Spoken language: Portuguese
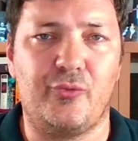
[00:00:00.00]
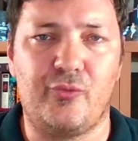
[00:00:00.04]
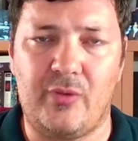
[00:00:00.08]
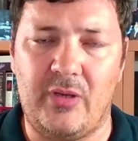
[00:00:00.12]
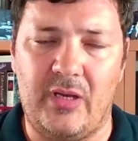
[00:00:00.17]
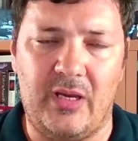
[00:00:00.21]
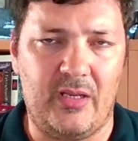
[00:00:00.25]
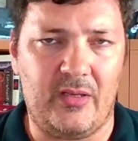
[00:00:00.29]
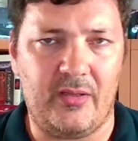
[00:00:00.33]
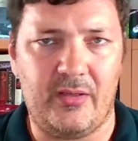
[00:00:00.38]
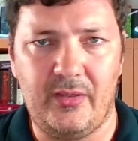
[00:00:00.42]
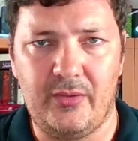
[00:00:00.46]
a
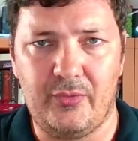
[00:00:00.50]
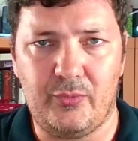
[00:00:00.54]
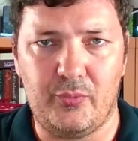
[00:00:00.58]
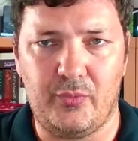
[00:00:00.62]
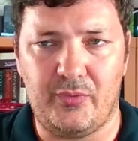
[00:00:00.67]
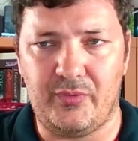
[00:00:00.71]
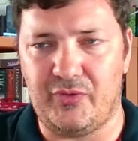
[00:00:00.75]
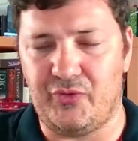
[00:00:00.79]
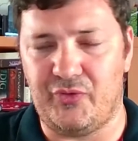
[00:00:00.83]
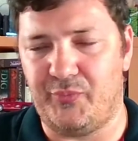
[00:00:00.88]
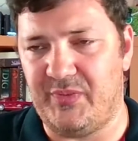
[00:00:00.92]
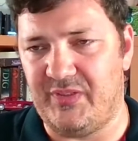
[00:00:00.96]
jogar e
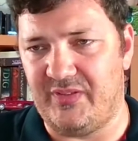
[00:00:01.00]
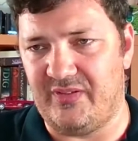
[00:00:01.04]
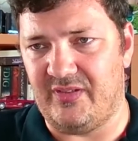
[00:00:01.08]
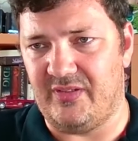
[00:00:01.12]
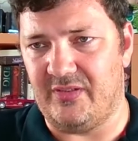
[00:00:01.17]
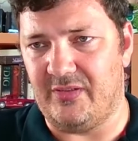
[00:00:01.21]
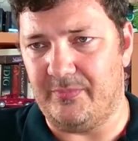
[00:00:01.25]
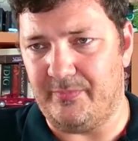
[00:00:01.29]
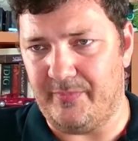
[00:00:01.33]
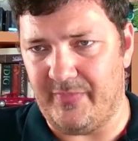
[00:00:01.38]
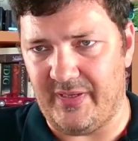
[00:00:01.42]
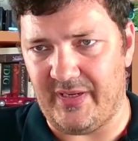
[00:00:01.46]
estou a
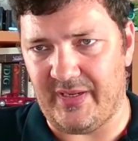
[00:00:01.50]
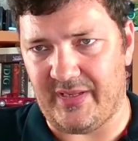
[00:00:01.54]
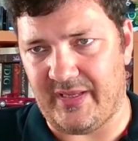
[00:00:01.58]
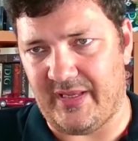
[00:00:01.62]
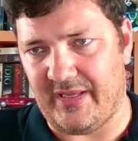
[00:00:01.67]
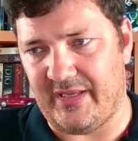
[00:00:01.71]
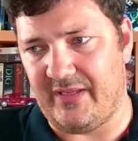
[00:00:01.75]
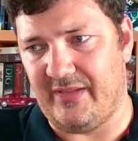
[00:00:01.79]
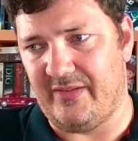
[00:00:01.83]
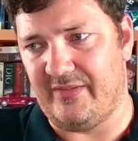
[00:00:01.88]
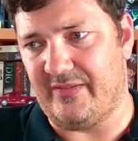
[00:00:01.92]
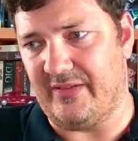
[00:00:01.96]
transmitir para
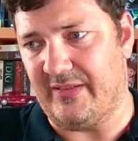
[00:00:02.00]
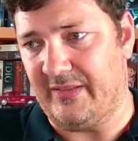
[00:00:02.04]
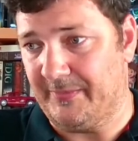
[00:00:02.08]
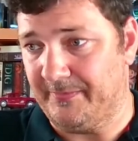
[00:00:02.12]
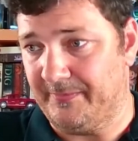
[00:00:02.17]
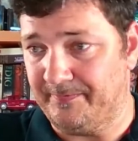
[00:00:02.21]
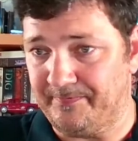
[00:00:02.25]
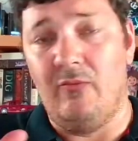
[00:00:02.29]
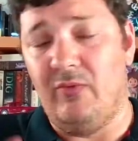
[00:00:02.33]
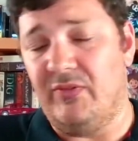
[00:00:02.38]
quem quiser.